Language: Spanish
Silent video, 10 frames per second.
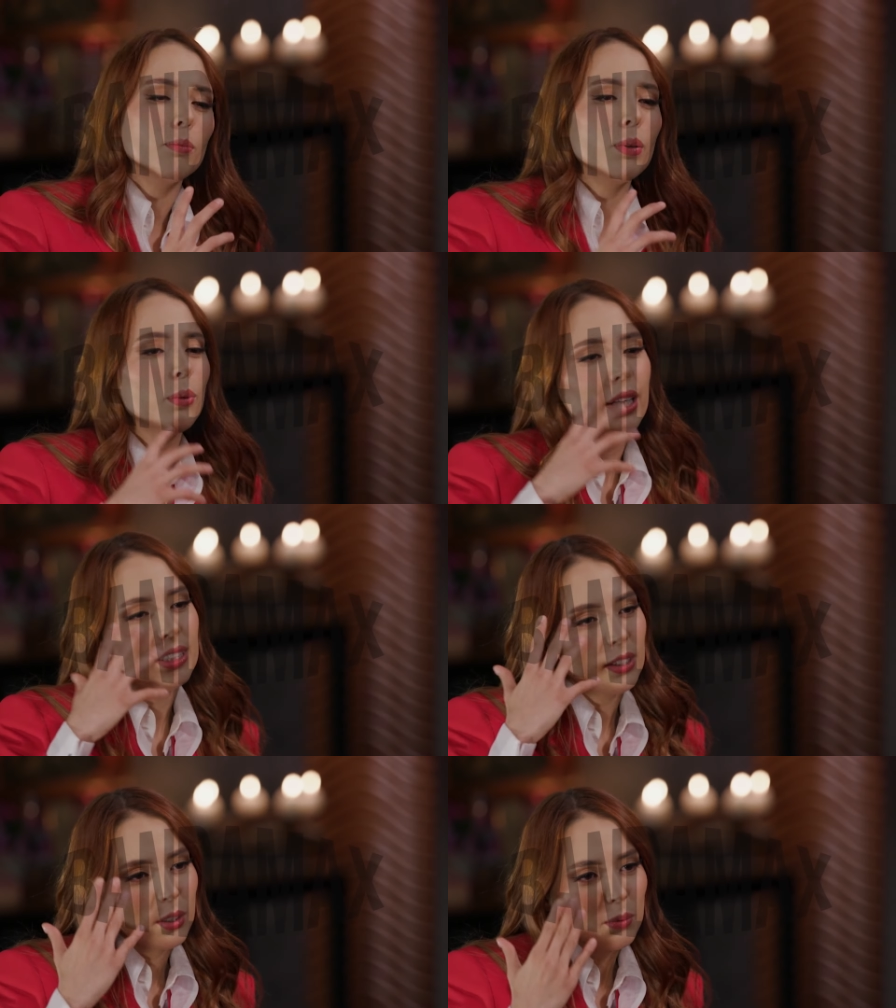me voy
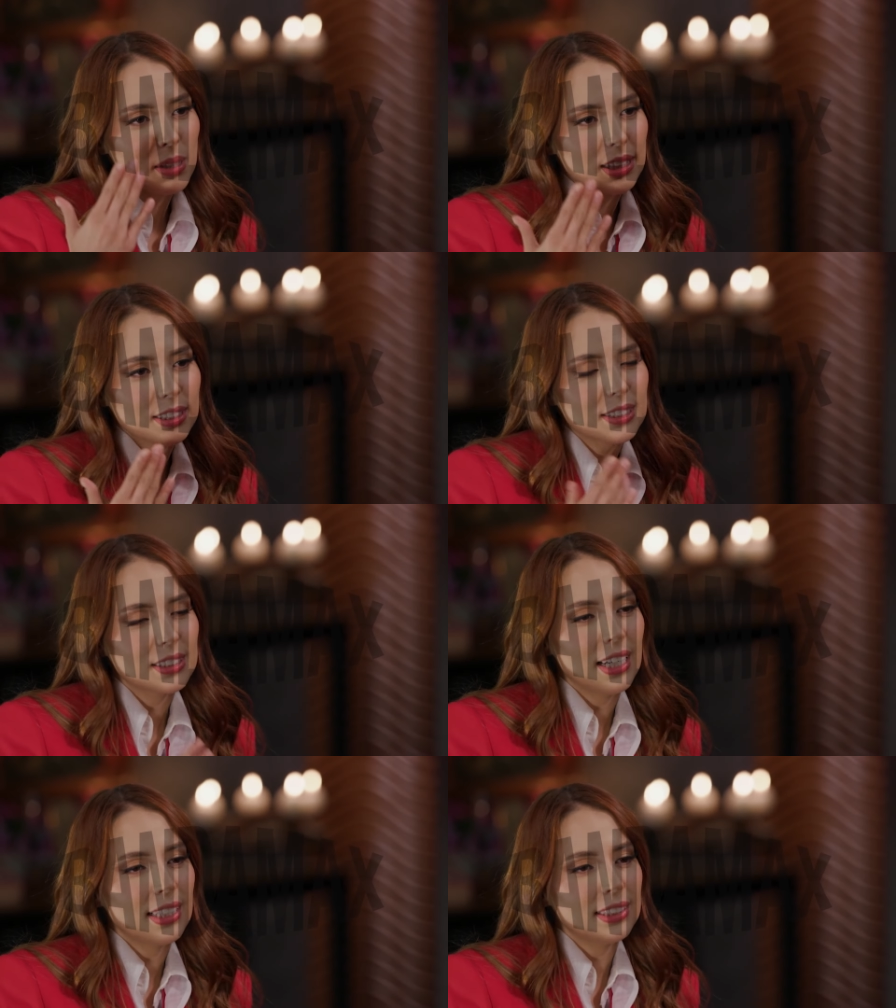haciendo más
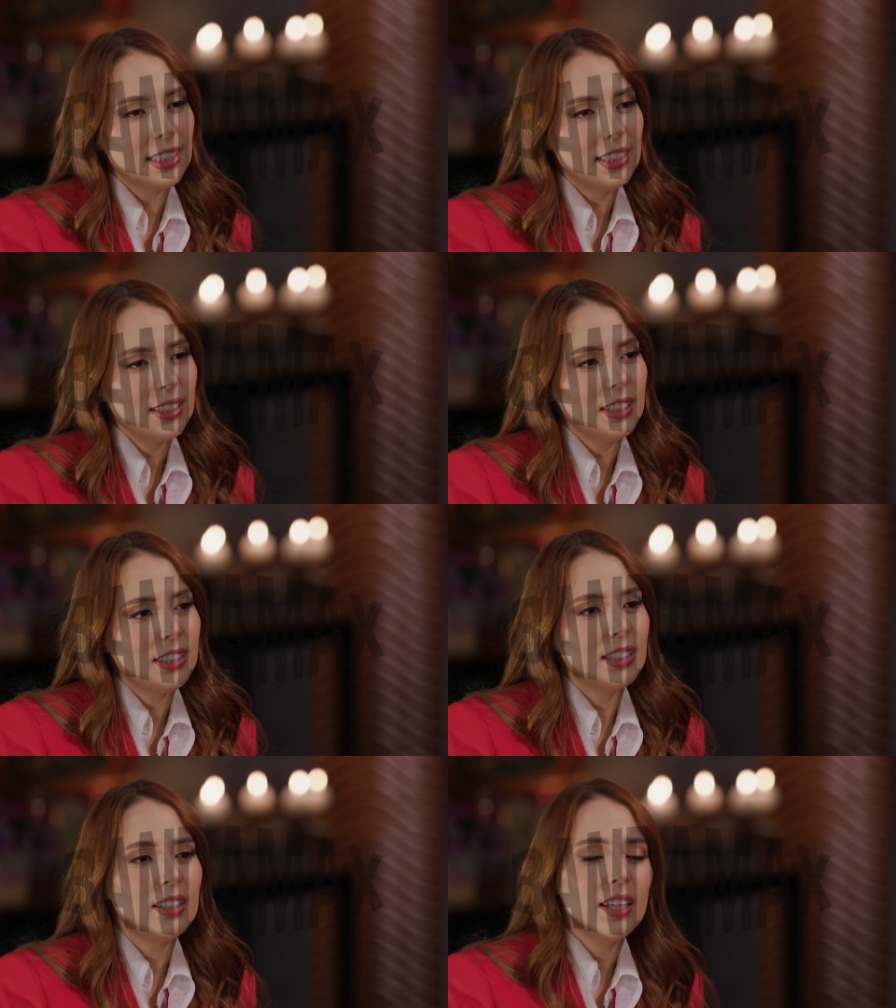grande
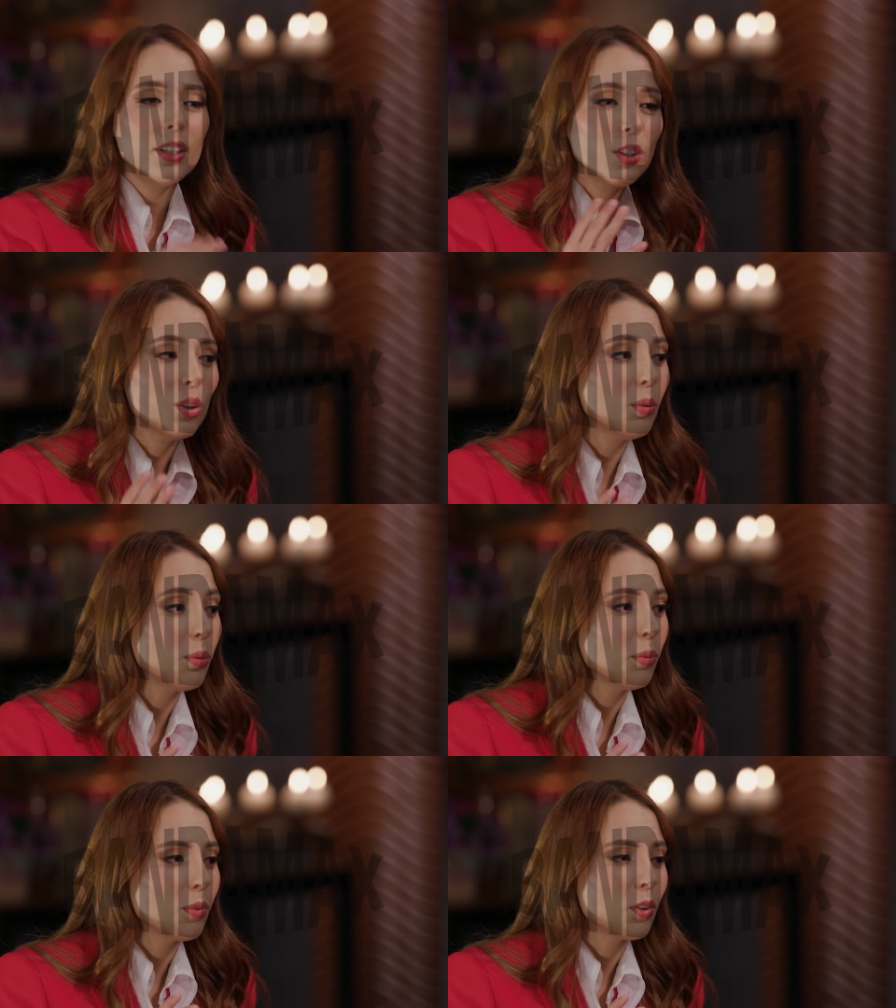y
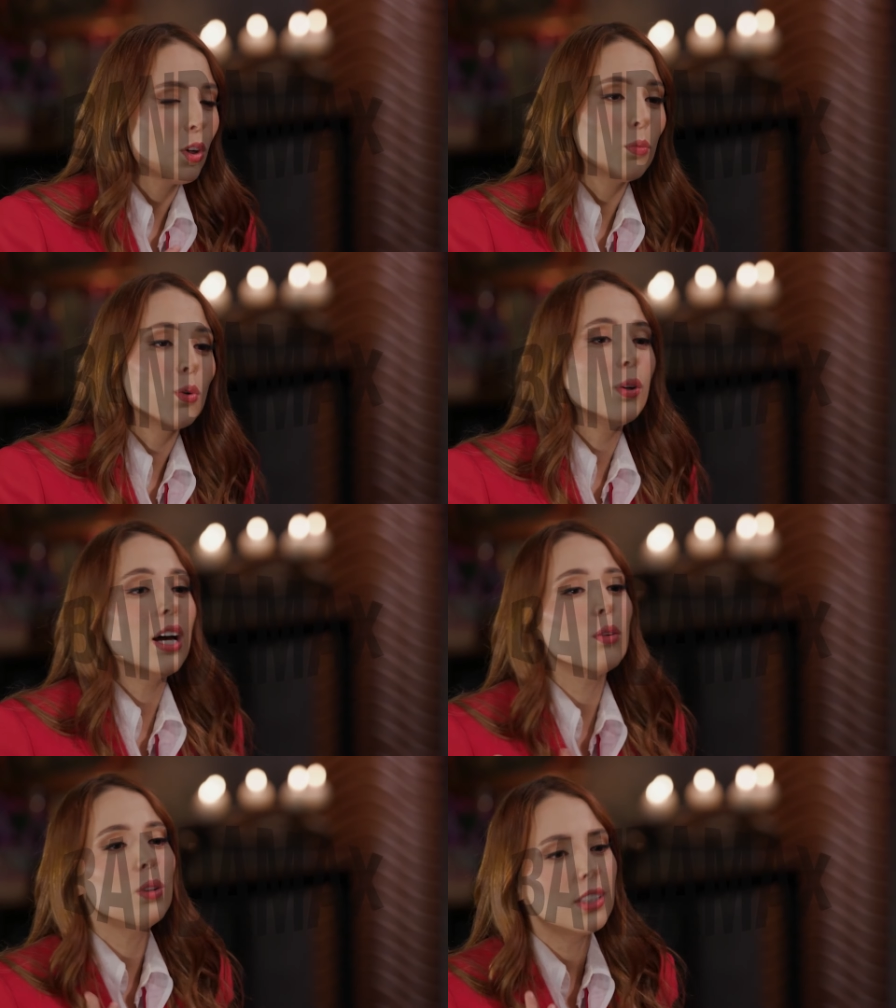entiendo como
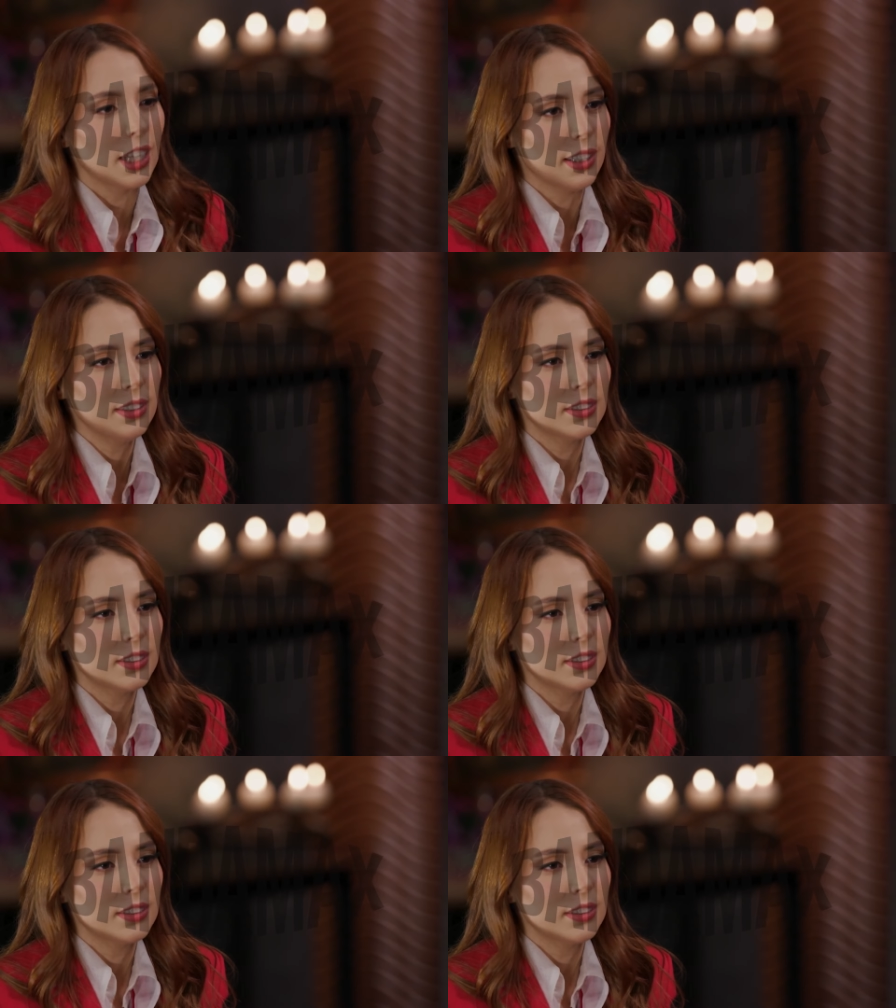una adulta